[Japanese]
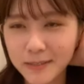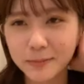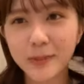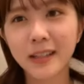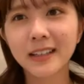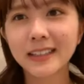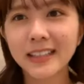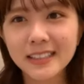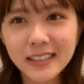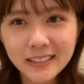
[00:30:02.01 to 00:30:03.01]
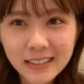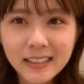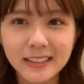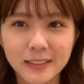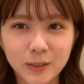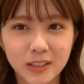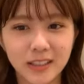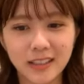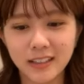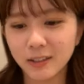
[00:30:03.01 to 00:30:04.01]
まあ確かに初期
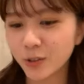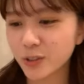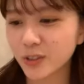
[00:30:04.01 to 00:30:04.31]
から推すっ